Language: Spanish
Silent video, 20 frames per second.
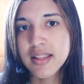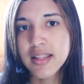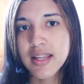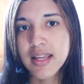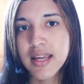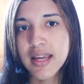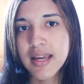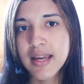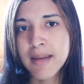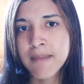
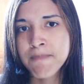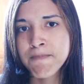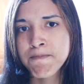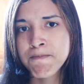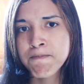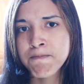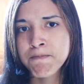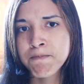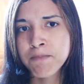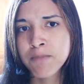de
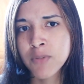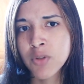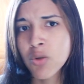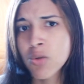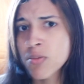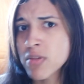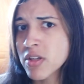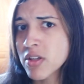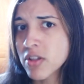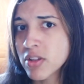
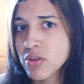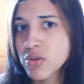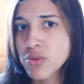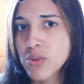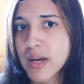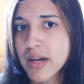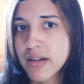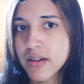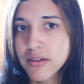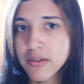un mm, millón de
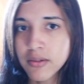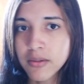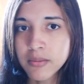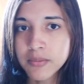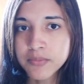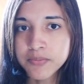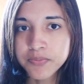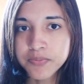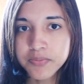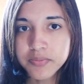usuarios